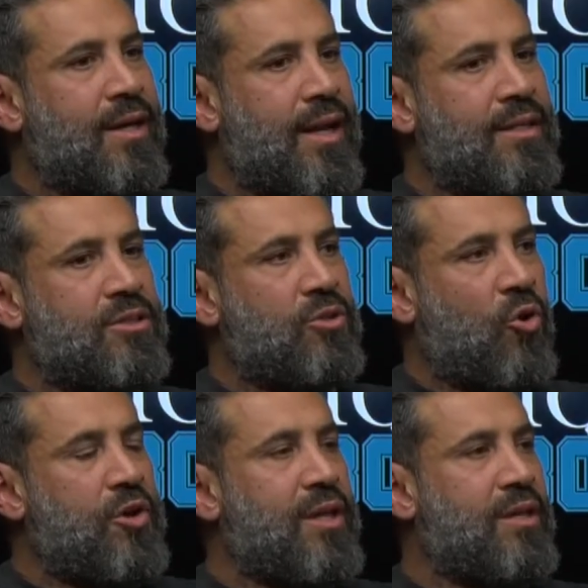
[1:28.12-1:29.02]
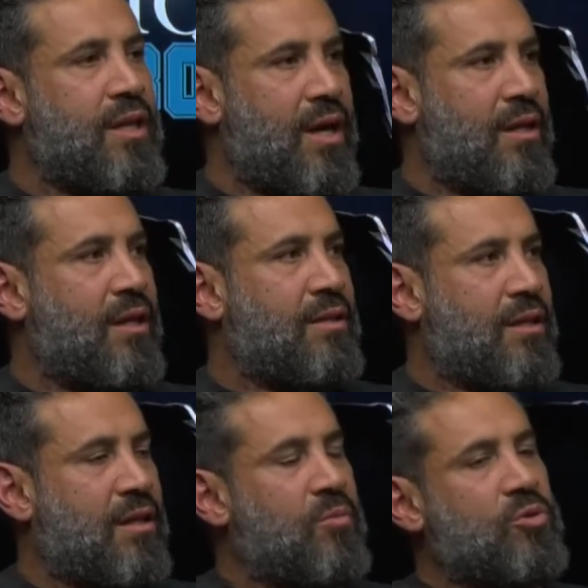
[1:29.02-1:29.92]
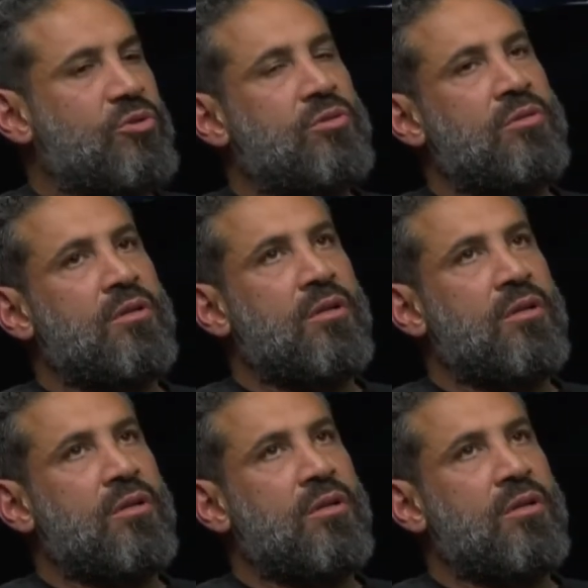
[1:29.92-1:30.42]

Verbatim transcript: crees hoy en día? Entendemos